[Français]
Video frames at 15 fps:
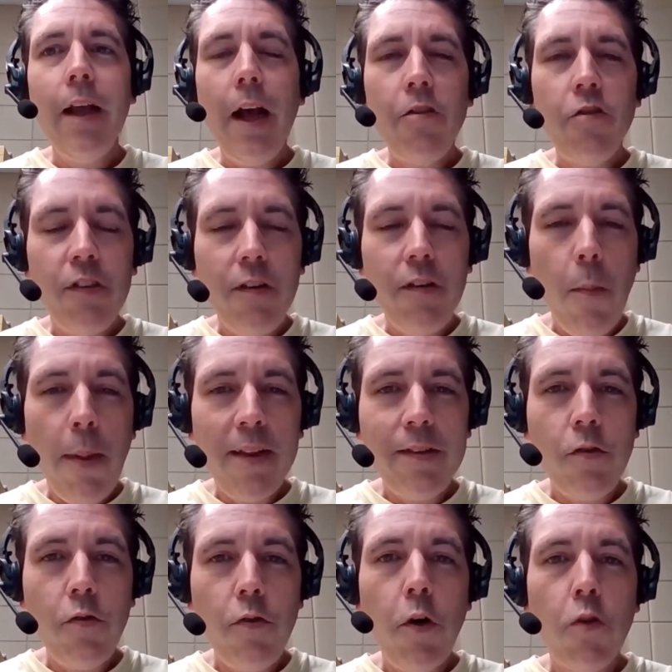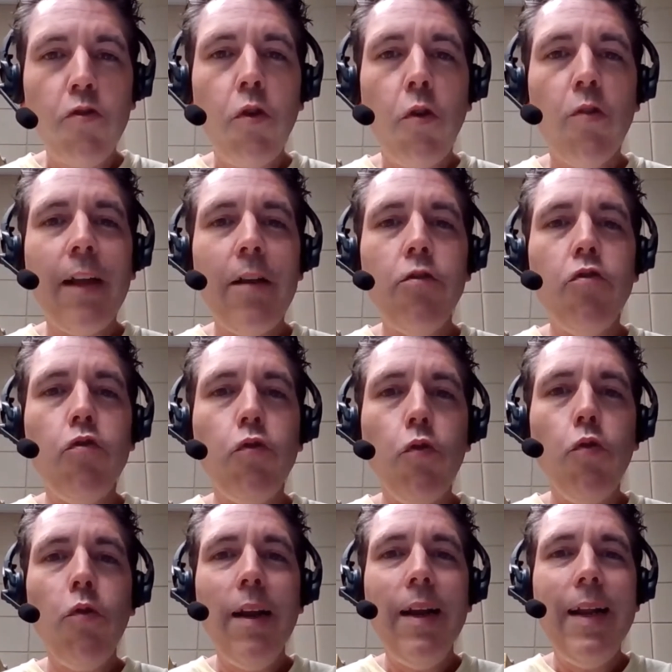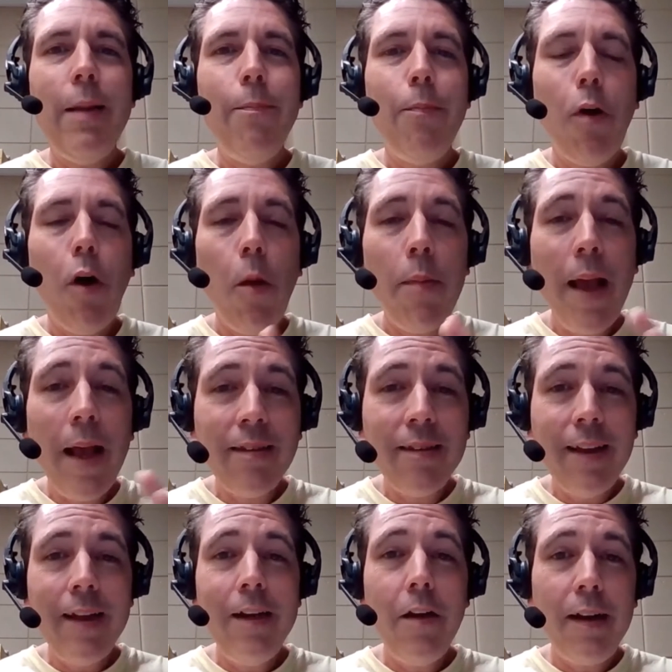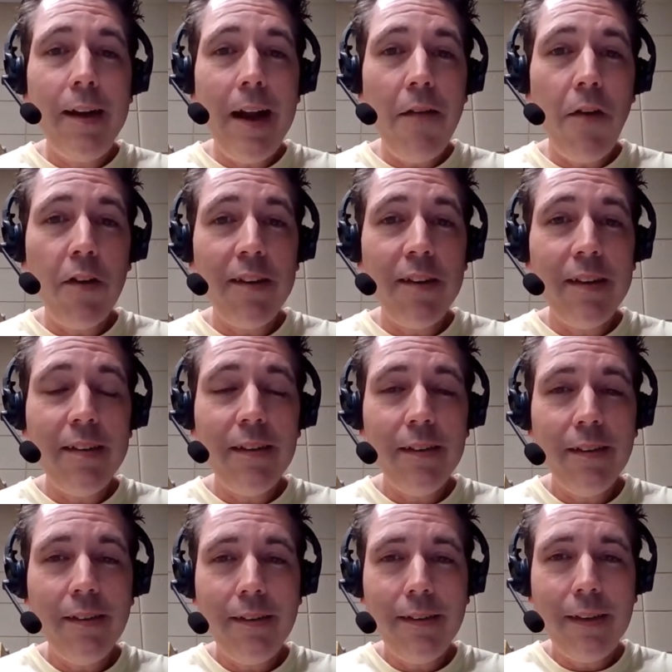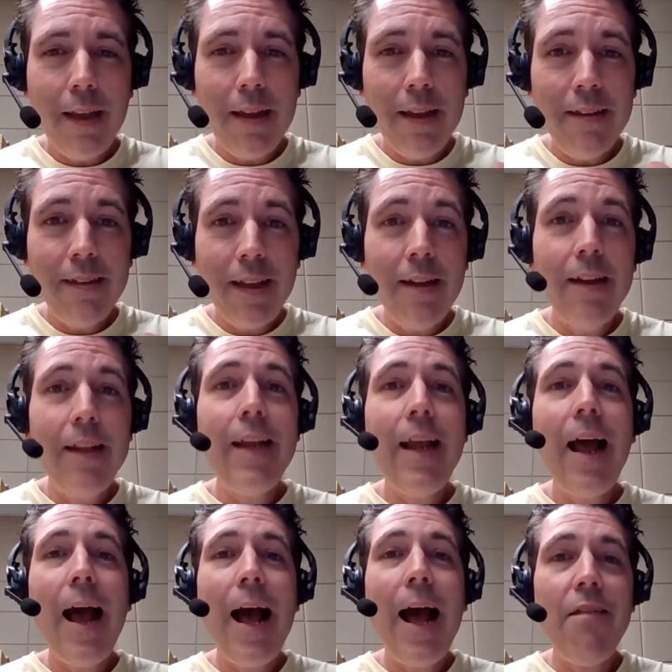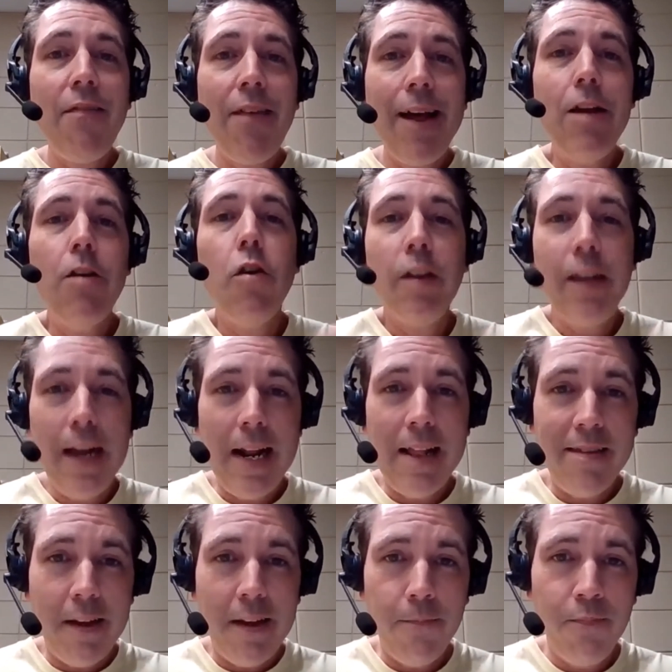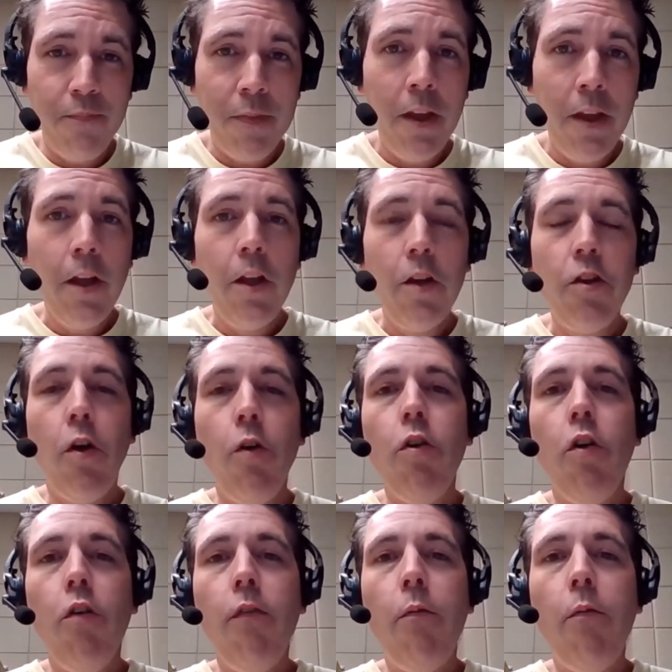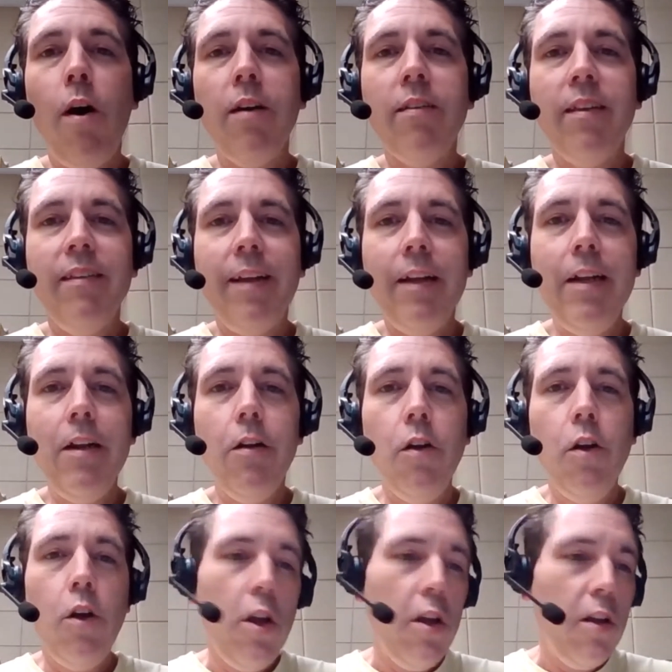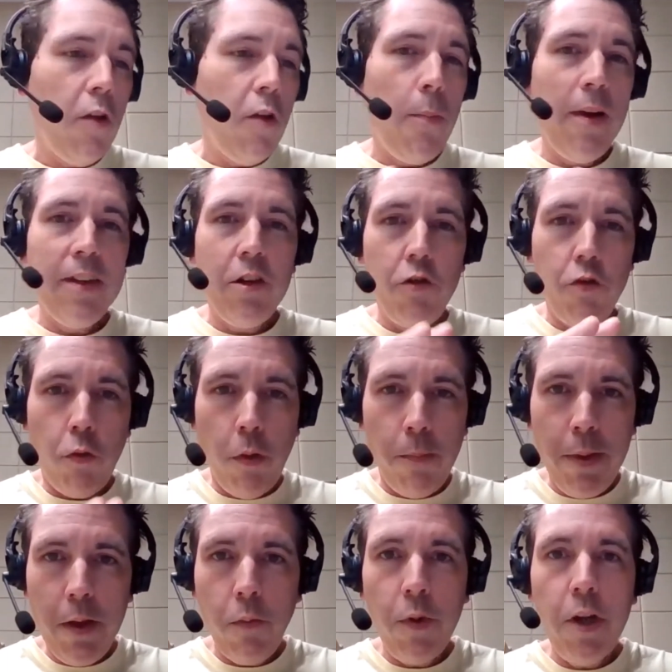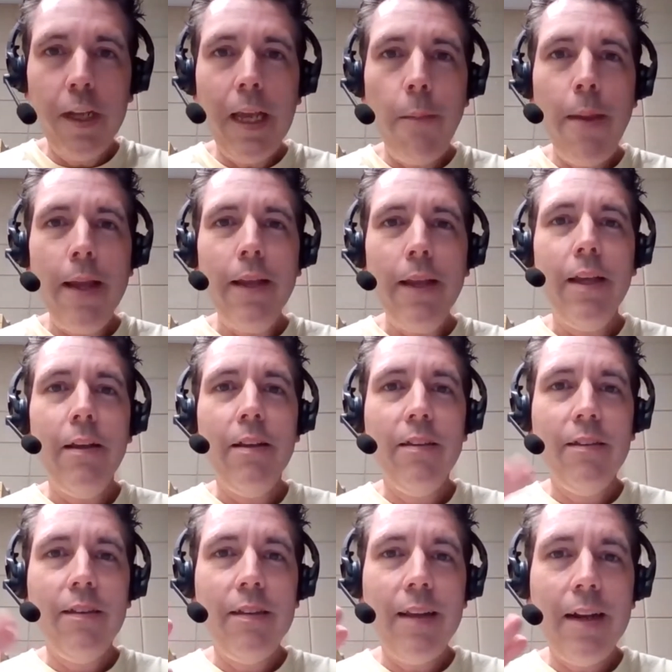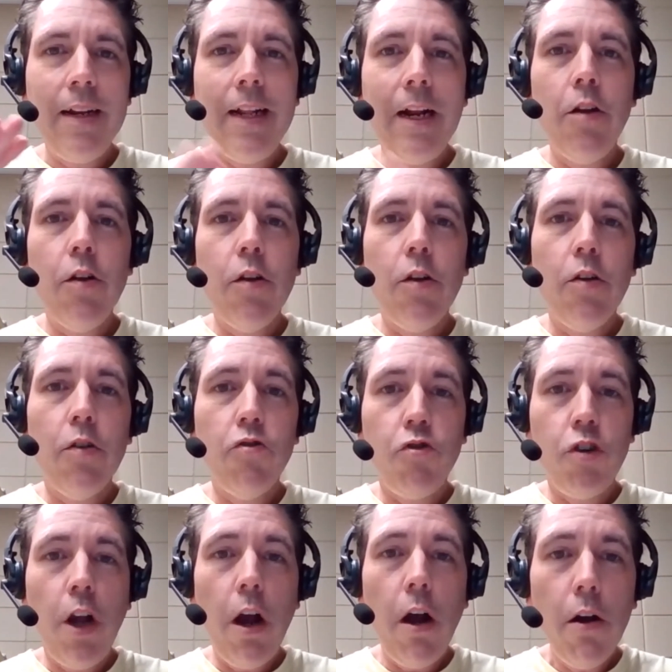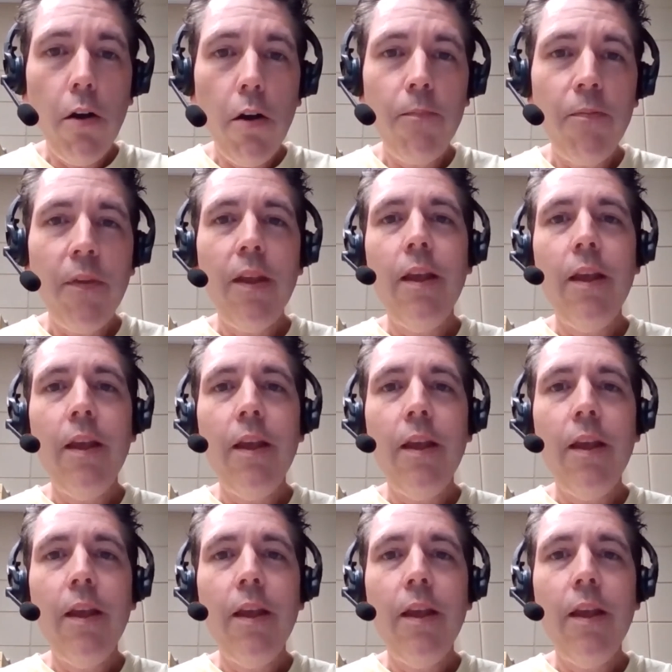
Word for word: À ceci de particulier qu'on se concentre sur les premières années de Guy Lafleur, c'est-à-dire ses années avant le Canadien. Donc, on va voir ces années-là, son passage au tournoi de Québec, ses années dans le junior.